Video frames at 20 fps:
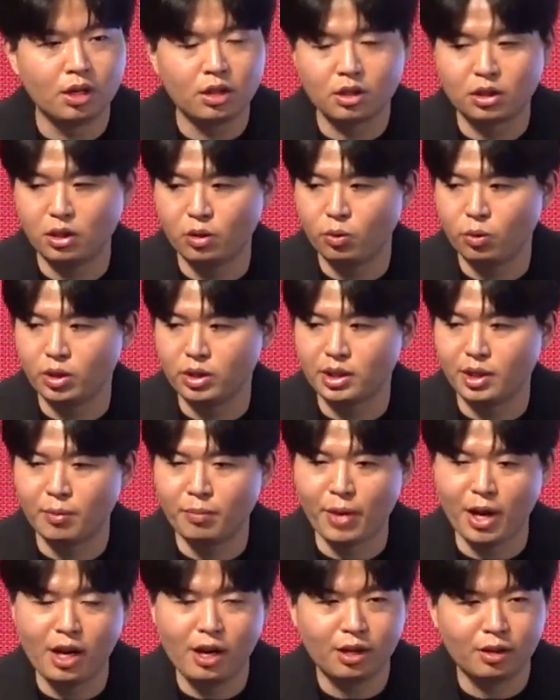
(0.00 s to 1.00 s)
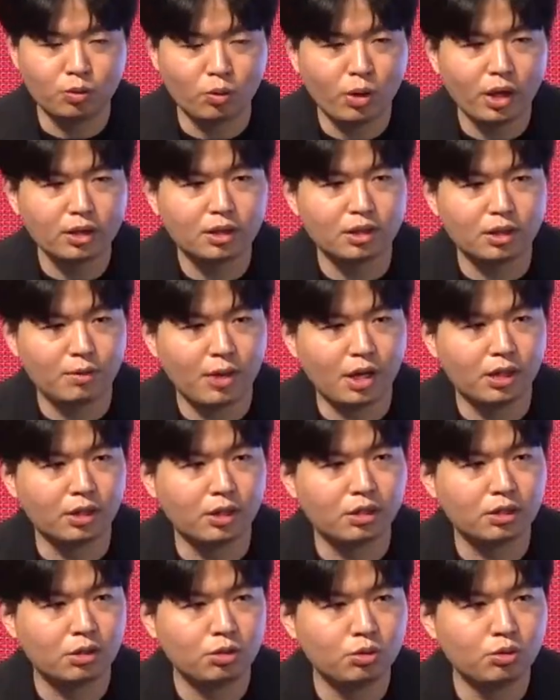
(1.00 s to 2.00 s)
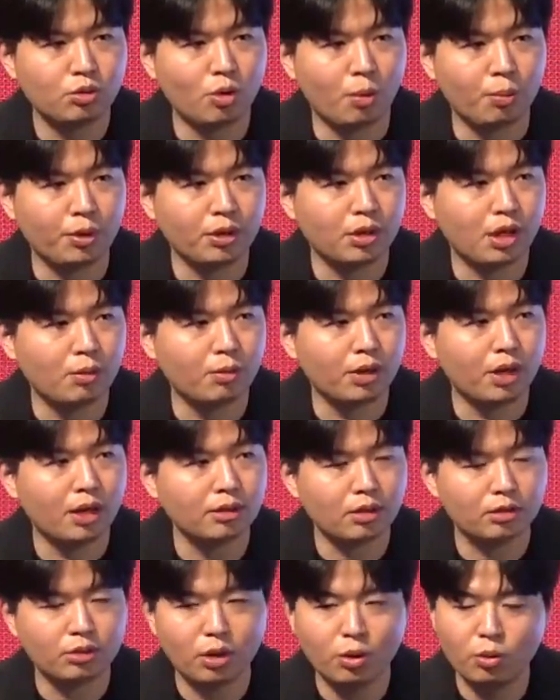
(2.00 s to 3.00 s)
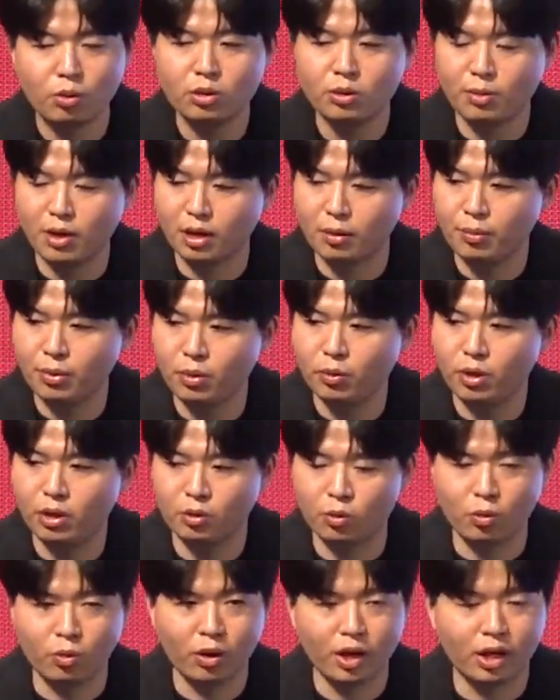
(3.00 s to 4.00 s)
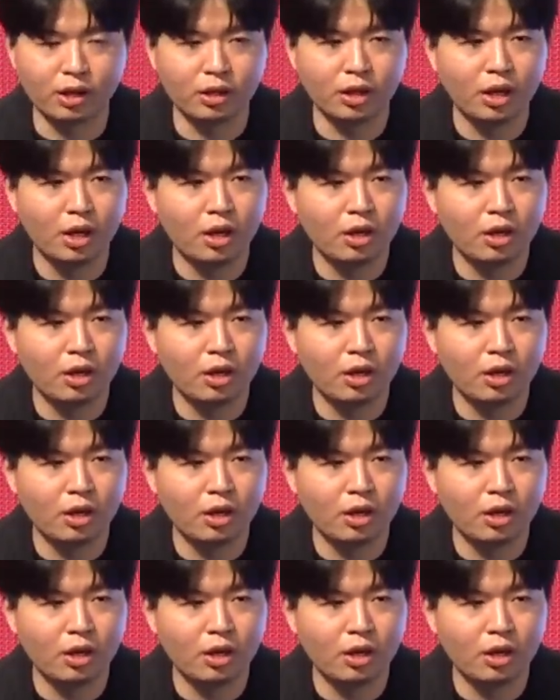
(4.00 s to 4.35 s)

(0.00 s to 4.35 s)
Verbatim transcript: 그리고 이제 매일 똑같은 음악을 틀 수도 없기 때문에 항상 새로운 음악이 필요한 공간